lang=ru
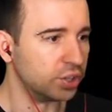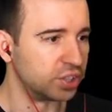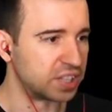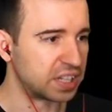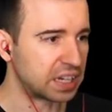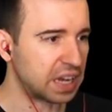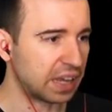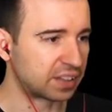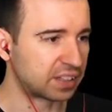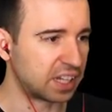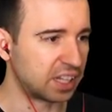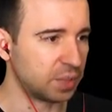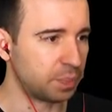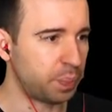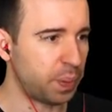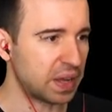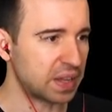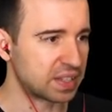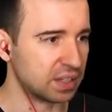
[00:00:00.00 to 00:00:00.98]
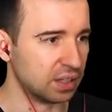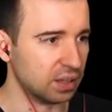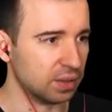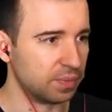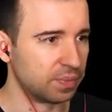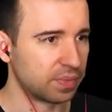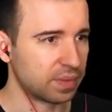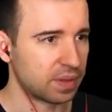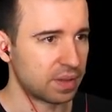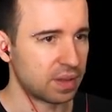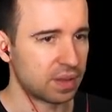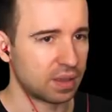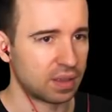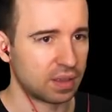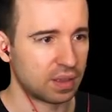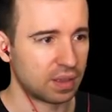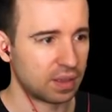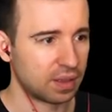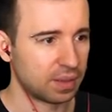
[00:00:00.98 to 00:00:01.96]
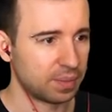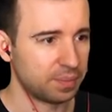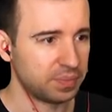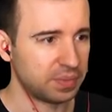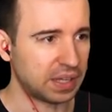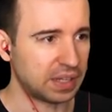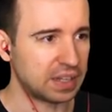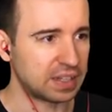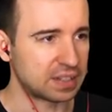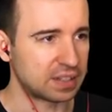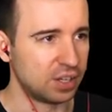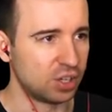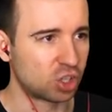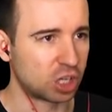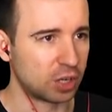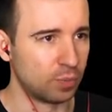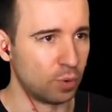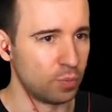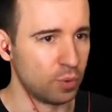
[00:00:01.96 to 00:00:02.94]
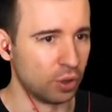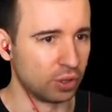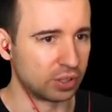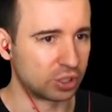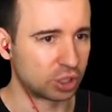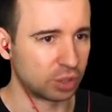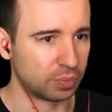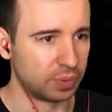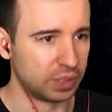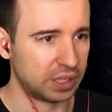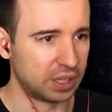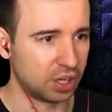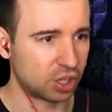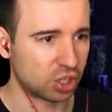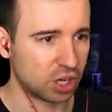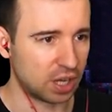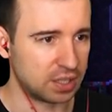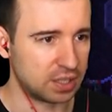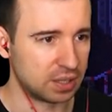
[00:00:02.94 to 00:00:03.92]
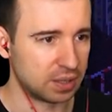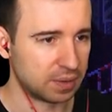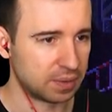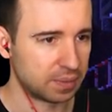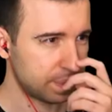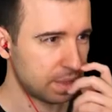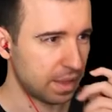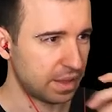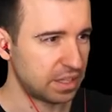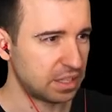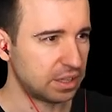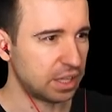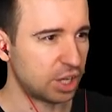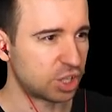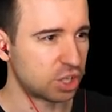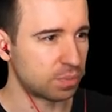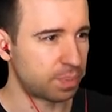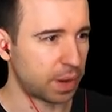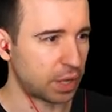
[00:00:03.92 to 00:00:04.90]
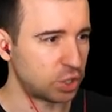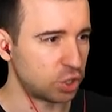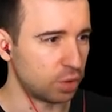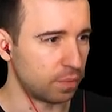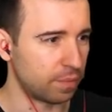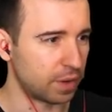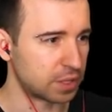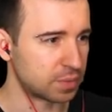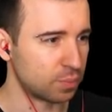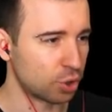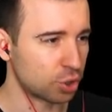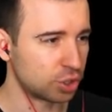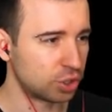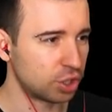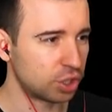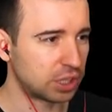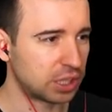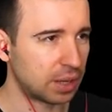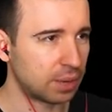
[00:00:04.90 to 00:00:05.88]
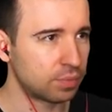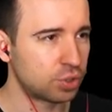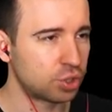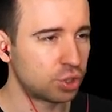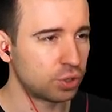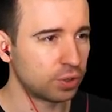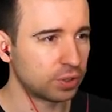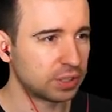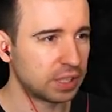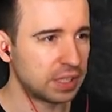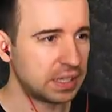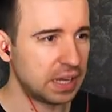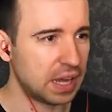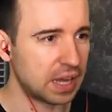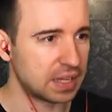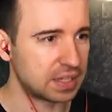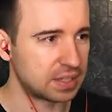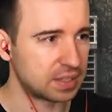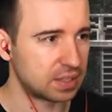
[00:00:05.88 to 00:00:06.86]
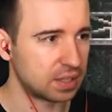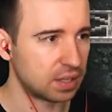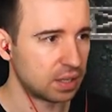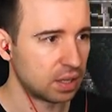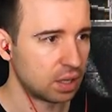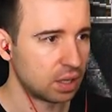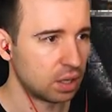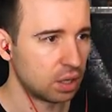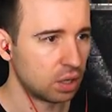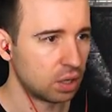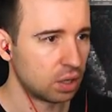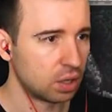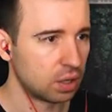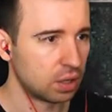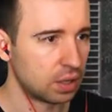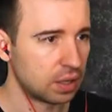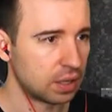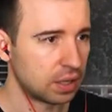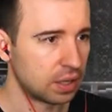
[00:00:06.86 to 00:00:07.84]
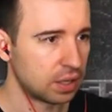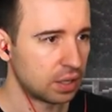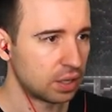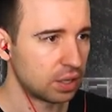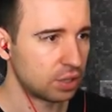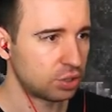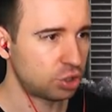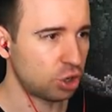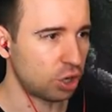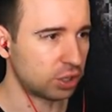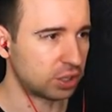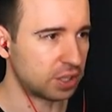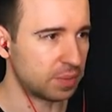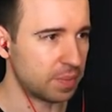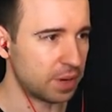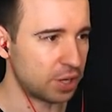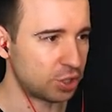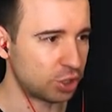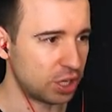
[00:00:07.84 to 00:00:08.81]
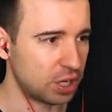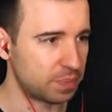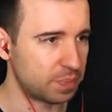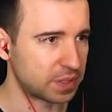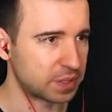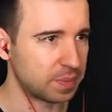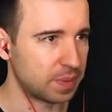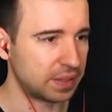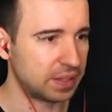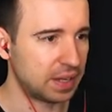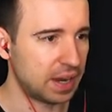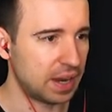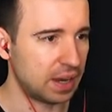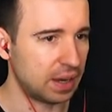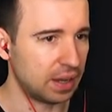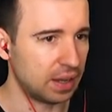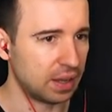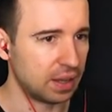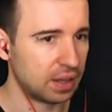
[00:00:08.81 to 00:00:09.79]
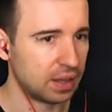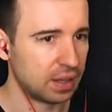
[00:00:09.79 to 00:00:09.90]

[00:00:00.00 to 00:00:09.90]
Это загадка, это пазл. Я не слишком умен, чтобы их решать. Давайте дальше пройдем. Возможно, там что-то есть. Чат то мы еще не посмотрели.